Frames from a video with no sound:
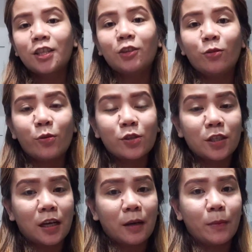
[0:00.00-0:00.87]
siya doon
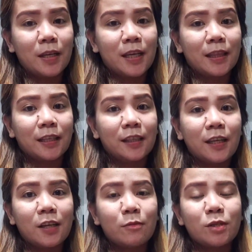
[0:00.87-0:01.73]
sa maliit lang na
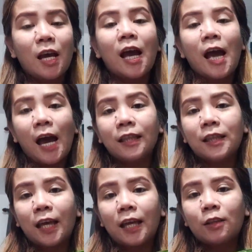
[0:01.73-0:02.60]
leaves
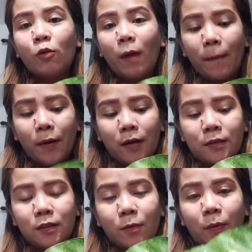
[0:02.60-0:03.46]
and then gumapal
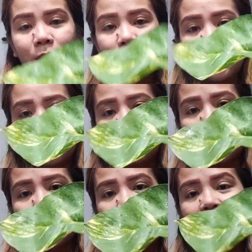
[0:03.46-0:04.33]
lang siya pader. Ito
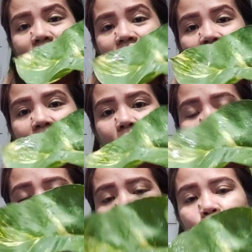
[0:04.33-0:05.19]
siya, naging
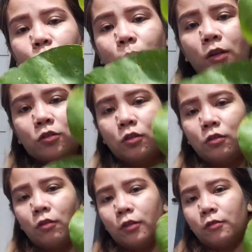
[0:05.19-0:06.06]
giant photos plunge.
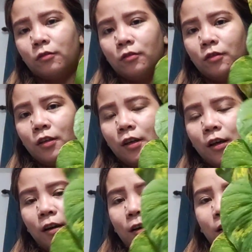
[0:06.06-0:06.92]
Ang laki yun. Oh.
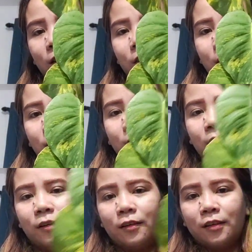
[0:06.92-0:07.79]
Ang
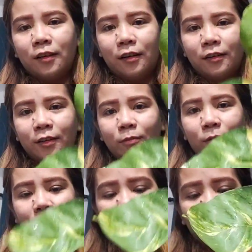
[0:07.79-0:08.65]
ganda. Yan, di
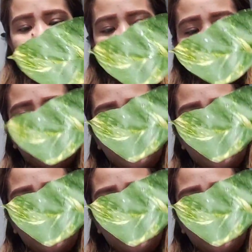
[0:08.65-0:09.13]
ba?